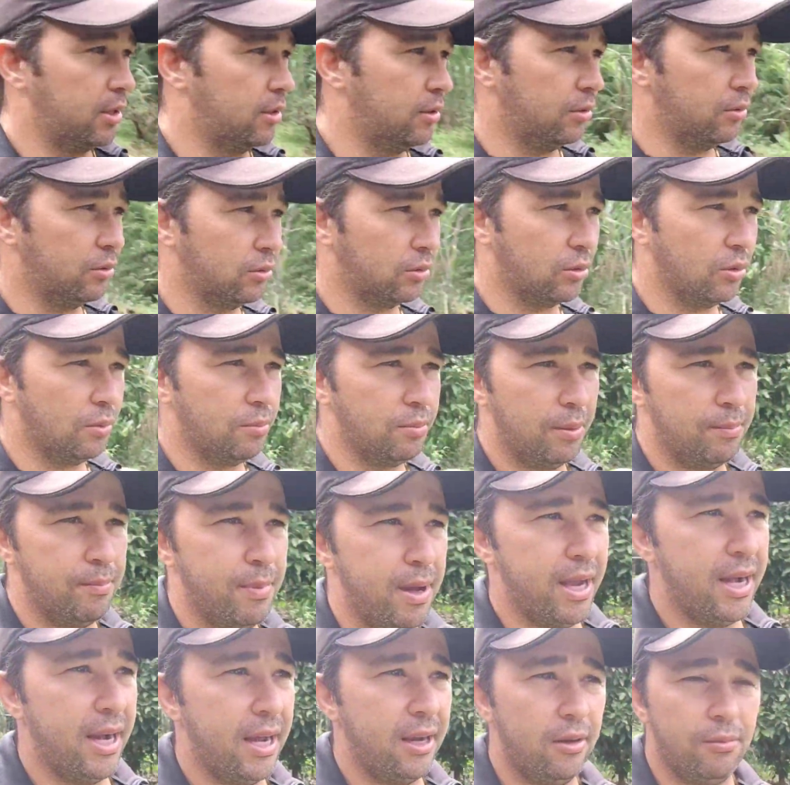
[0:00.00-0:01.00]
que eu não estou
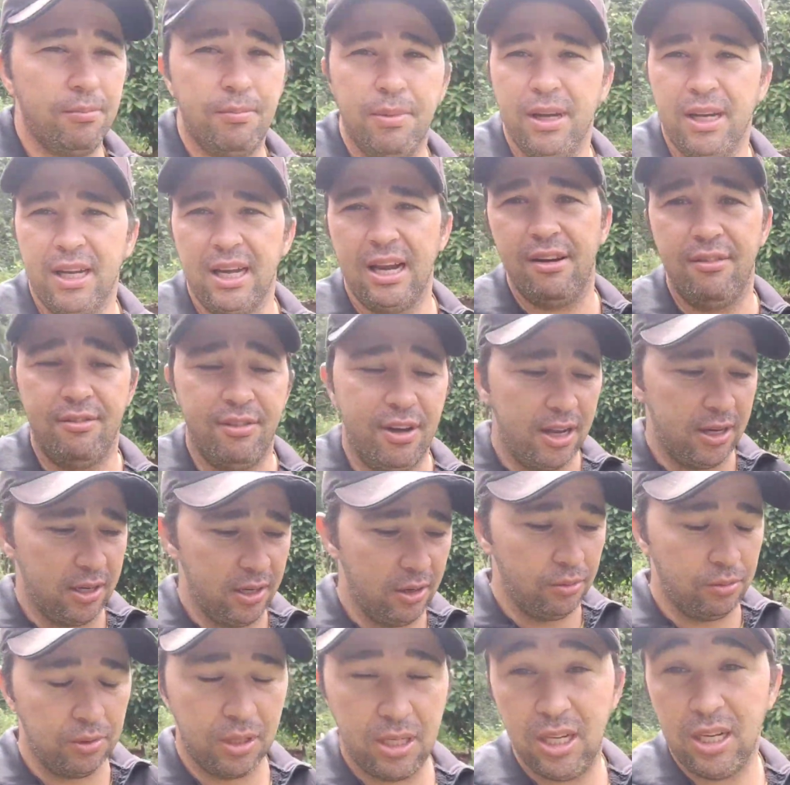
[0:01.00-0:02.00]
preparado para gravar,
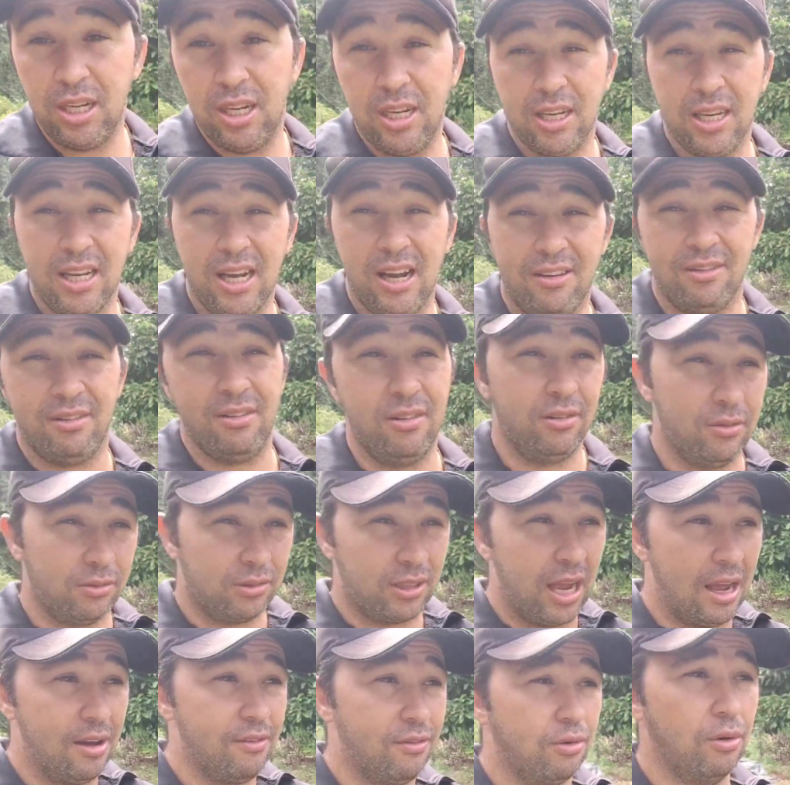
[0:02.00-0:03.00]
não queria gravar, não
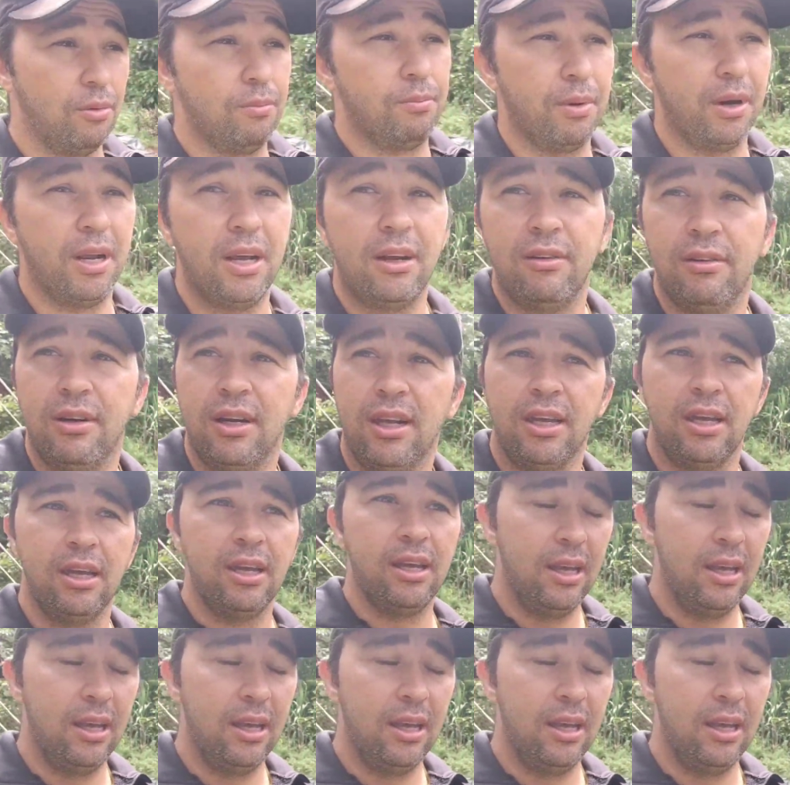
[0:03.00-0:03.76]
estava comprando, né?